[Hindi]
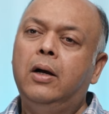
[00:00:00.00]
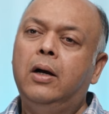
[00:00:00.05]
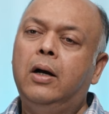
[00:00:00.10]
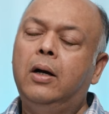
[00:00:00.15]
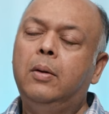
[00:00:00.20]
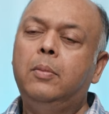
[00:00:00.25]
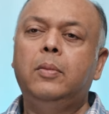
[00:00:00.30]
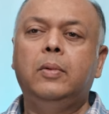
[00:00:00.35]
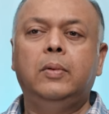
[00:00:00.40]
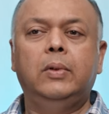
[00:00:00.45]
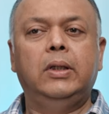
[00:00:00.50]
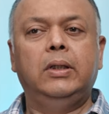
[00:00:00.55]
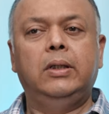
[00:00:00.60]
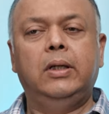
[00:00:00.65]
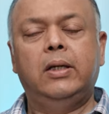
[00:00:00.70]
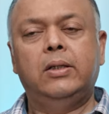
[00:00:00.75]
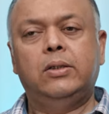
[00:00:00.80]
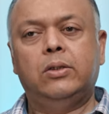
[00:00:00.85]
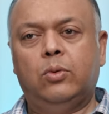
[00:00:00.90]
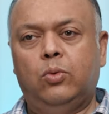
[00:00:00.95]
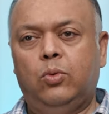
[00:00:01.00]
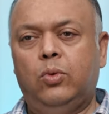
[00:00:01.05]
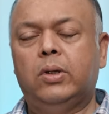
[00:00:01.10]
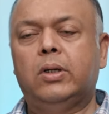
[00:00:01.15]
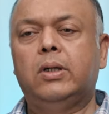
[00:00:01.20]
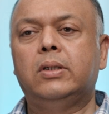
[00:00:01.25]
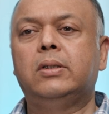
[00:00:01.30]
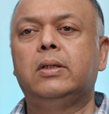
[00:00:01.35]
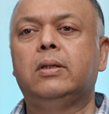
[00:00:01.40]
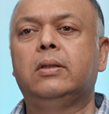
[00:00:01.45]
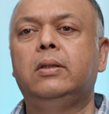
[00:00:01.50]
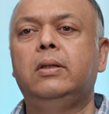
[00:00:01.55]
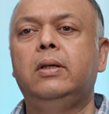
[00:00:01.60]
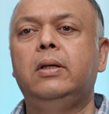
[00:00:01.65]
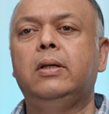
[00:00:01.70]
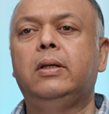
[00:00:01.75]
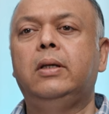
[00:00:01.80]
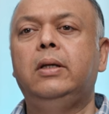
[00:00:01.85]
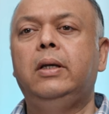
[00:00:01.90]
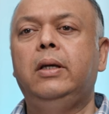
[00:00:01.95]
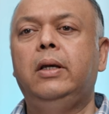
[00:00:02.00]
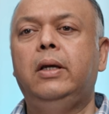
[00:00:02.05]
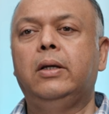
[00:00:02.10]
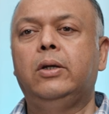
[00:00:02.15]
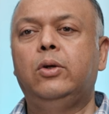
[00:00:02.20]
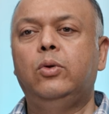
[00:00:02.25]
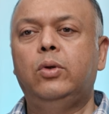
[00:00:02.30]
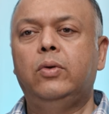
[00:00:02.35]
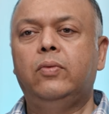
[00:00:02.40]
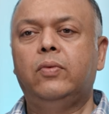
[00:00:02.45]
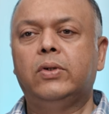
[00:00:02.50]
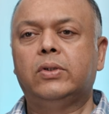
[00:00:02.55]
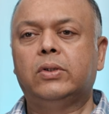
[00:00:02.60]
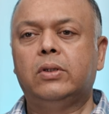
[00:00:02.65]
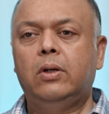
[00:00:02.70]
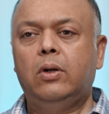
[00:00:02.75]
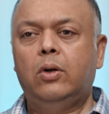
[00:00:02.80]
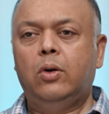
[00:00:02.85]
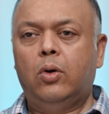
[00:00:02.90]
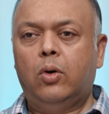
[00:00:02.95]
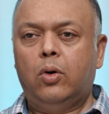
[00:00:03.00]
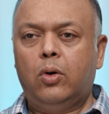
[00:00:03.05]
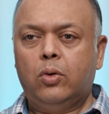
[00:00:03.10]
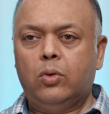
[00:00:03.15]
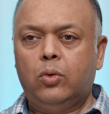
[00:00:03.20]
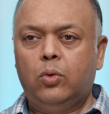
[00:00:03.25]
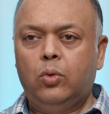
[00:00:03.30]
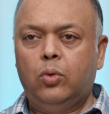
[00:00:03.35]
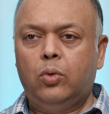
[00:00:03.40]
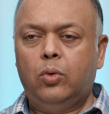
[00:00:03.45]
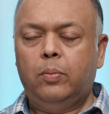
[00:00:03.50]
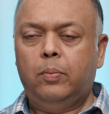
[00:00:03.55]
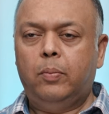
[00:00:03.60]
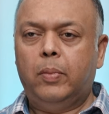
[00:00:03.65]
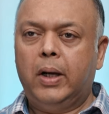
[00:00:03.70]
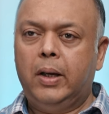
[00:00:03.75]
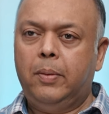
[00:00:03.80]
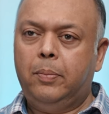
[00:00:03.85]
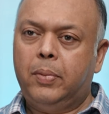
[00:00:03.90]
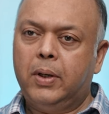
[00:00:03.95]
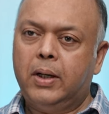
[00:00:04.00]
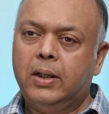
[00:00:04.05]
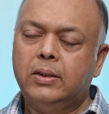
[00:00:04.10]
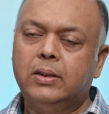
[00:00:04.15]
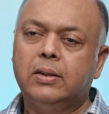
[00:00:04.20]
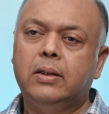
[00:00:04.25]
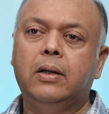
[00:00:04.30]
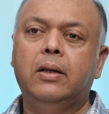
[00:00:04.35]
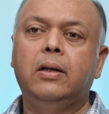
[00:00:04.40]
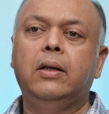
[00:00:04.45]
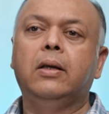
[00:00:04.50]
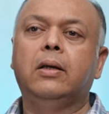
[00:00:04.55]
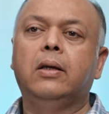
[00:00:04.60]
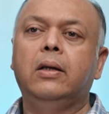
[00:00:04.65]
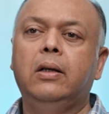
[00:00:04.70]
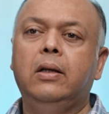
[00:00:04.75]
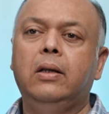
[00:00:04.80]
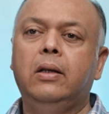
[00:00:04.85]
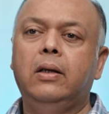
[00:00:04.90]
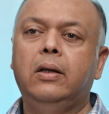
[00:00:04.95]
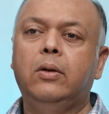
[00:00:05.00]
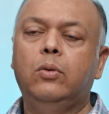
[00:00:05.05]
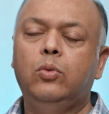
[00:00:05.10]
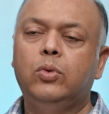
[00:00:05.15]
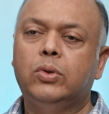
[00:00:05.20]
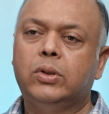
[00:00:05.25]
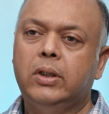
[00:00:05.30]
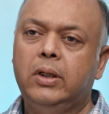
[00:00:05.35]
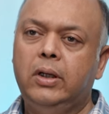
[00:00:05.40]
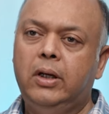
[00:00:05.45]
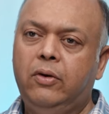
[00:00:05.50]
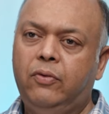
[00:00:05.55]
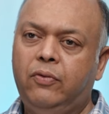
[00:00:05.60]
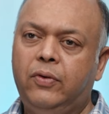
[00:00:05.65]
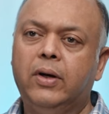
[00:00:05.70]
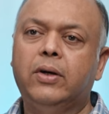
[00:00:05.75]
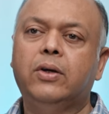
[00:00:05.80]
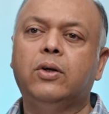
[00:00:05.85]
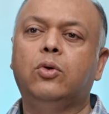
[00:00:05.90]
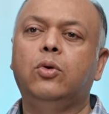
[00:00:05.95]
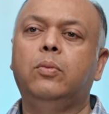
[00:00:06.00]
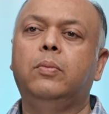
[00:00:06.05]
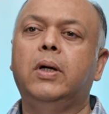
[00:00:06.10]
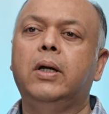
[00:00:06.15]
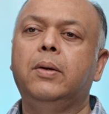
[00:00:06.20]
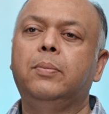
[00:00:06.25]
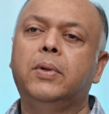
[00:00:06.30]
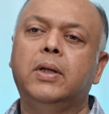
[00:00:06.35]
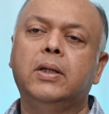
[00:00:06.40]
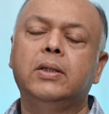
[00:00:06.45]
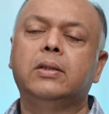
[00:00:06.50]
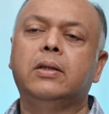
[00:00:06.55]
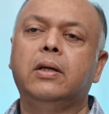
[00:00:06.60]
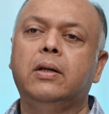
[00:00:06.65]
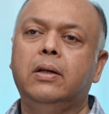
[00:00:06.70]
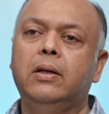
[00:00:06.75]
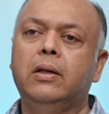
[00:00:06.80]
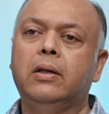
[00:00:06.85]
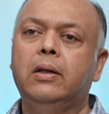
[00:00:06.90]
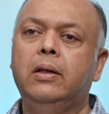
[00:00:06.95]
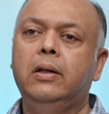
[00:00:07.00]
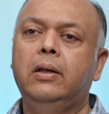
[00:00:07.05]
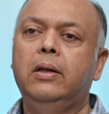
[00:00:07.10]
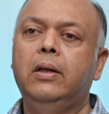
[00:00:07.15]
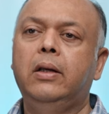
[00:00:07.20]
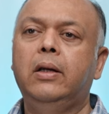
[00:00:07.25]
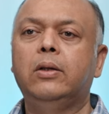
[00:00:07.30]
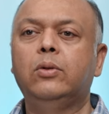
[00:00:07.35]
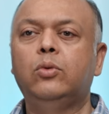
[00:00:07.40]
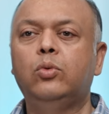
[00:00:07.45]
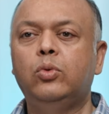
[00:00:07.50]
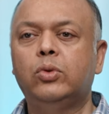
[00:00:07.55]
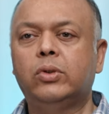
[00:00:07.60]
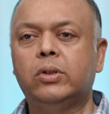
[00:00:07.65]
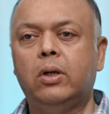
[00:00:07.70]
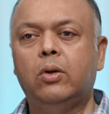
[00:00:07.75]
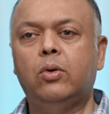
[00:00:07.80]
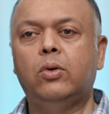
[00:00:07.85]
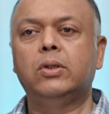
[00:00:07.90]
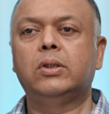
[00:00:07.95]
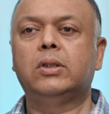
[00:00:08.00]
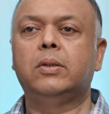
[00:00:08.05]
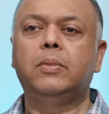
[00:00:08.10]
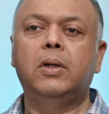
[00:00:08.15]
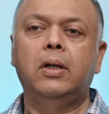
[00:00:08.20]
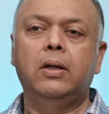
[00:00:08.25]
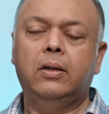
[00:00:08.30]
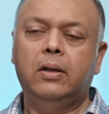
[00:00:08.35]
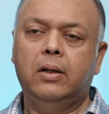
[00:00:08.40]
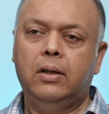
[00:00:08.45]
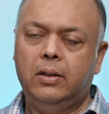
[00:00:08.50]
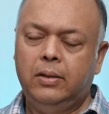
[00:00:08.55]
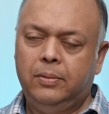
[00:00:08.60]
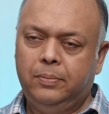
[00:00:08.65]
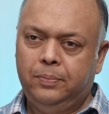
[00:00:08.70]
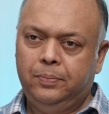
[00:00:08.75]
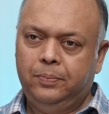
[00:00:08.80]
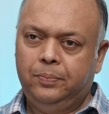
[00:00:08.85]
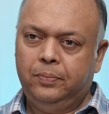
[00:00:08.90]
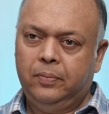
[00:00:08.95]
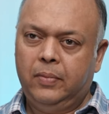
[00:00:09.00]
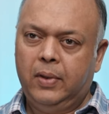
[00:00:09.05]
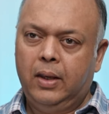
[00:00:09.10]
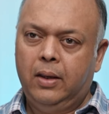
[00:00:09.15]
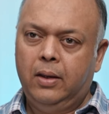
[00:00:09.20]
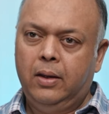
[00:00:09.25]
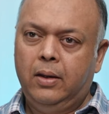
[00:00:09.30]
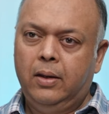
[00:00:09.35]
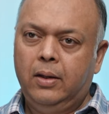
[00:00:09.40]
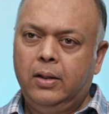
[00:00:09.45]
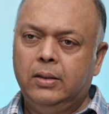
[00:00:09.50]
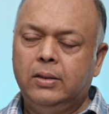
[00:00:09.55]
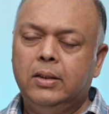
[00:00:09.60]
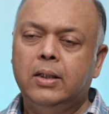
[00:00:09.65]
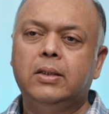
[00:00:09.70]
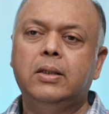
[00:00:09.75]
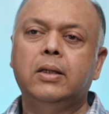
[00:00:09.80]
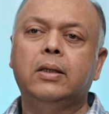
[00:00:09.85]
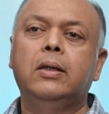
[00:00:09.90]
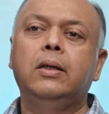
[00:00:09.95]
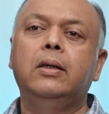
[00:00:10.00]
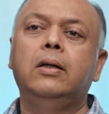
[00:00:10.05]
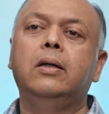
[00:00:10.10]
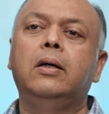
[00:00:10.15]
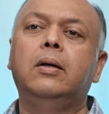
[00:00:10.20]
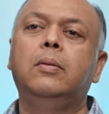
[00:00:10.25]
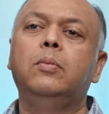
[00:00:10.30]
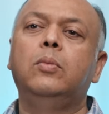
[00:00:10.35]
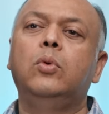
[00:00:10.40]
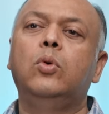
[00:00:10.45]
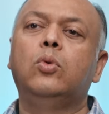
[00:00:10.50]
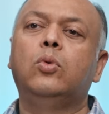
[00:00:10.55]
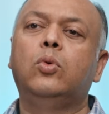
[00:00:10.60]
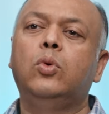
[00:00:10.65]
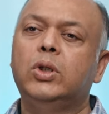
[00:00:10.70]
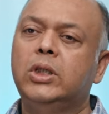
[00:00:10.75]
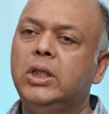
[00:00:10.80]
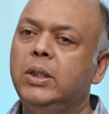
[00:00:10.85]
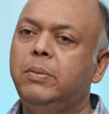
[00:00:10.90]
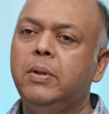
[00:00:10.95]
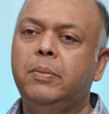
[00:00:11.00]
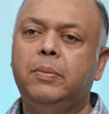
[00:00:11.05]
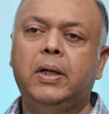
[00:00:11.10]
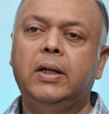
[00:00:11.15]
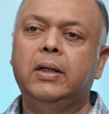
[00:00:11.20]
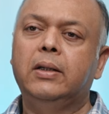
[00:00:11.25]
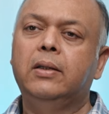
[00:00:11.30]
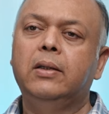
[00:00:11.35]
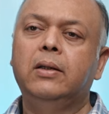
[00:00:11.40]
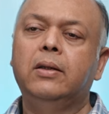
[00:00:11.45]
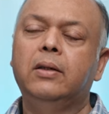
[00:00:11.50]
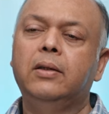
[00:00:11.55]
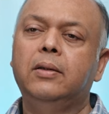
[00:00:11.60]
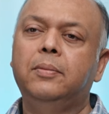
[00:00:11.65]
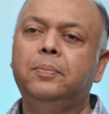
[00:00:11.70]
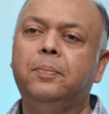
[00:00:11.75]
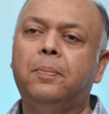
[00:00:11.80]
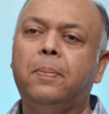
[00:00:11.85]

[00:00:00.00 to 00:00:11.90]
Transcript: हम ये ज़रूर कर सकते हैं कि एक यूनिवर्सल लॉ को बाईपास करने के लिए उसकी इफ़ेक्ट को बाईपास करने के लिए एक दूसरा लॉ इस्तेमाल कर लें जैसे कि हम लोग कुर्सी पर बैठते हैं